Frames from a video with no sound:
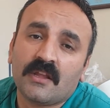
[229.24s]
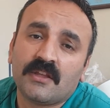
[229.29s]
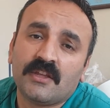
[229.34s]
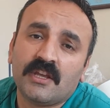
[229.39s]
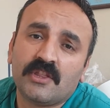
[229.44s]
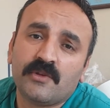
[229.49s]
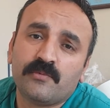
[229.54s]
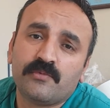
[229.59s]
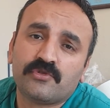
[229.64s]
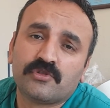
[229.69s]

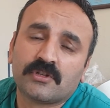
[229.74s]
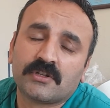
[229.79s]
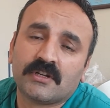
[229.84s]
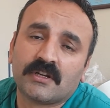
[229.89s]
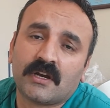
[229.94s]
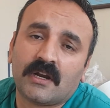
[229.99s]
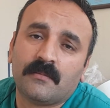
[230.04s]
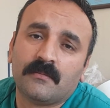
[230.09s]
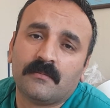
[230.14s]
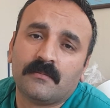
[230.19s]
7,5
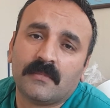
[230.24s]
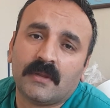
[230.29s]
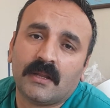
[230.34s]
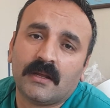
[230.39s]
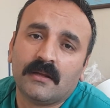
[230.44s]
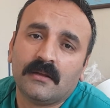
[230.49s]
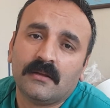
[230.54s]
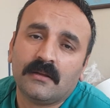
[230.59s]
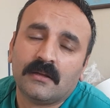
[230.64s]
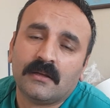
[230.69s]

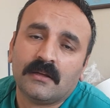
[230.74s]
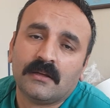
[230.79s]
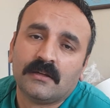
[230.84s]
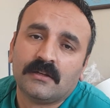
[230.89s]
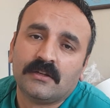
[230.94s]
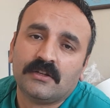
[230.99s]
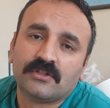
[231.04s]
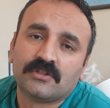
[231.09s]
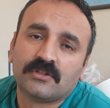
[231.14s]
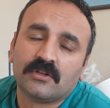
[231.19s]
gramla
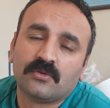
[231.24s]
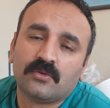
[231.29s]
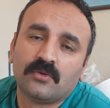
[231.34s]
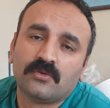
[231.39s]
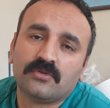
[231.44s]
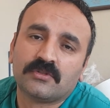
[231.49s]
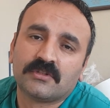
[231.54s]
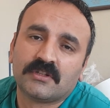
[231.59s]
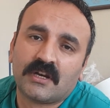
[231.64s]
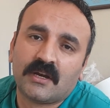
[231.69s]
işte
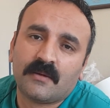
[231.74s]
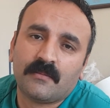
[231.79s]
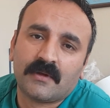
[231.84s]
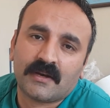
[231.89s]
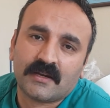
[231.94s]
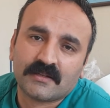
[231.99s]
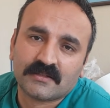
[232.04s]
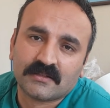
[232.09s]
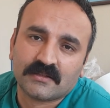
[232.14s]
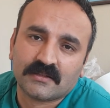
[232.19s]
9 gram
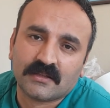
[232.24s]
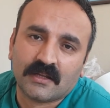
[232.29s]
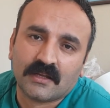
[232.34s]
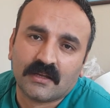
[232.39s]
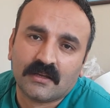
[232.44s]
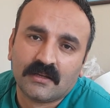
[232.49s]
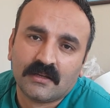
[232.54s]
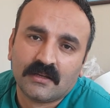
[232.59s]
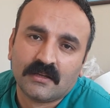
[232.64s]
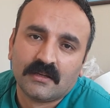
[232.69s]

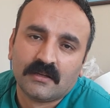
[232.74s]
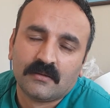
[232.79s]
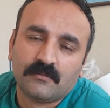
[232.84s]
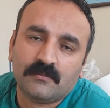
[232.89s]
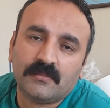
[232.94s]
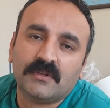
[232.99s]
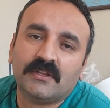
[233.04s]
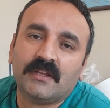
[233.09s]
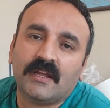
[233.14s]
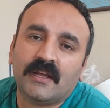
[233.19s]
arasında
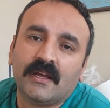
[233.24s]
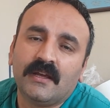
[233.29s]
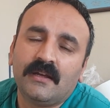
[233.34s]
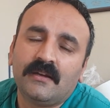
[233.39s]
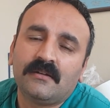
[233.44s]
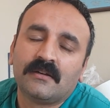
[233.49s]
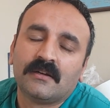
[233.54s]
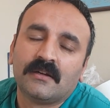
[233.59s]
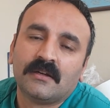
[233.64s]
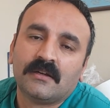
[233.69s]
bir değer.
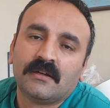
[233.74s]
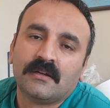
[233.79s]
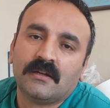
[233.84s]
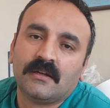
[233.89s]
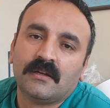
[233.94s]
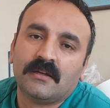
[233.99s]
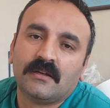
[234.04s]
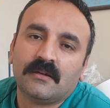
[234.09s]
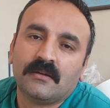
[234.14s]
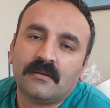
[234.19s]

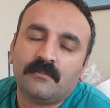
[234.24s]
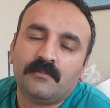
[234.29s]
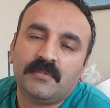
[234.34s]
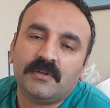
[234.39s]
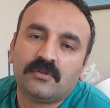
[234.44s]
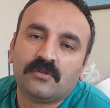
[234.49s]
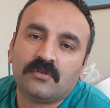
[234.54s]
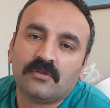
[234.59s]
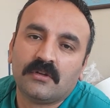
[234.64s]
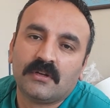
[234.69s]
1
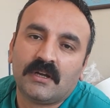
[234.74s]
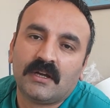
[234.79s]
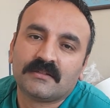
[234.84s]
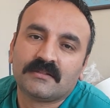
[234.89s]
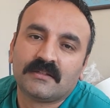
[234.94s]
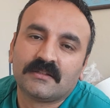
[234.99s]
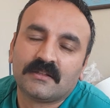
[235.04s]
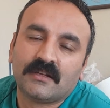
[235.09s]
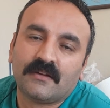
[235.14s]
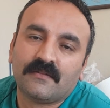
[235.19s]
e, kilo
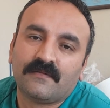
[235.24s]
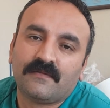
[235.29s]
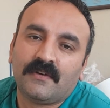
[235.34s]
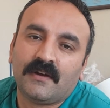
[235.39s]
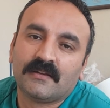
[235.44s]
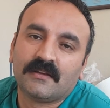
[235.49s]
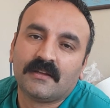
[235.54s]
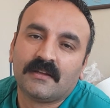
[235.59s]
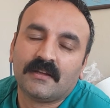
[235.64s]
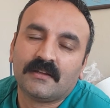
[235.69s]
hasıldan
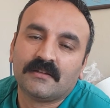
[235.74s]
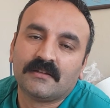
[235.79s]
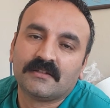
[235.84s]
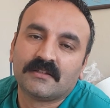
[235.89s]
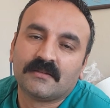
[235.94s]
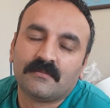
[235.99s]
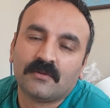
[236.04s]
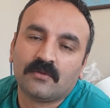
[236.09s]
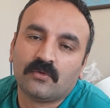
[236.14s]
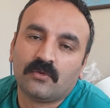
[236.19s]
faydalandığı
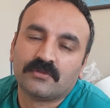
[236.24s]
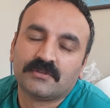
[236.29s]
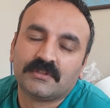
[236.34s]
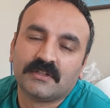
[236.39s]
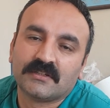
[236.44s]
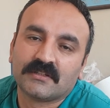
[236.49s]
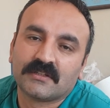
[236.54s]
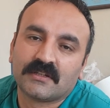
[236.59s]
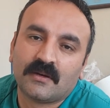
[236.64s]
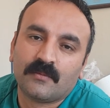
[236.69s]
zaman
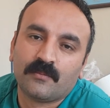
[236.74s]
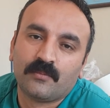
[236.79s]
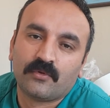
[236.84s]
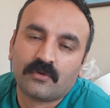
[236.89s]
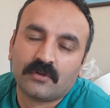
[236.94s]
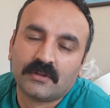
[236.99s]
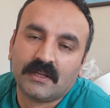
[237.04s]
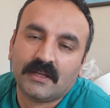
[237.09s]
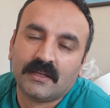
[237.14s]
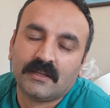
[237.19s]
18 gram
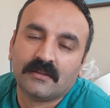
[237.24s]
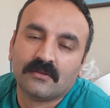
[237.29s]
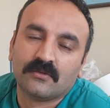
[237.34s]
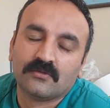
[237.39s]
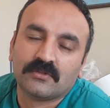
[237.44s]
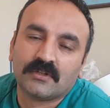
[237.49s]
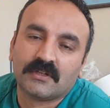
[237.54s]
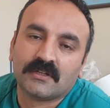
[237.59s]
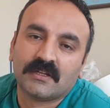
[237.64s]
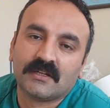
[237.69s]
protein
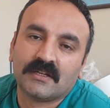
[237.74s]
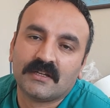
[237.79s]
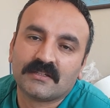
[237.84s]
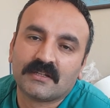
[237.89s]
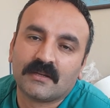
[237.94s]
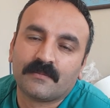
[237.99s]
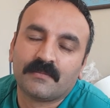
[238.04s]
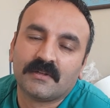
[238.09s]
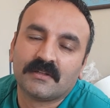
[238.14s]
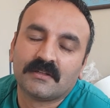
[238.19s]
üzerinden
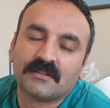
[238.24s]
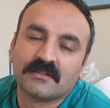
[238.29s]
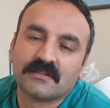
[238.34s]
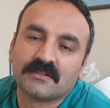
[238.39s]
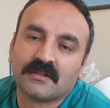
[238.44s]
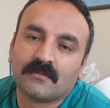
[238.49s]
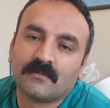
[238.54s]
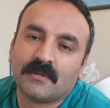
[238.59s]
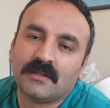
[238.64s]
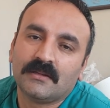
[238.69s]
hesapladığınız
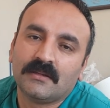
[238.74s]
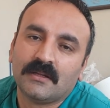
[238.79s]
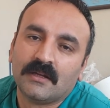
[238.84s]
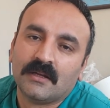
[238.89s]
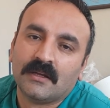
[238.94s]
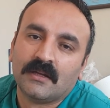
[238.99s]
zaman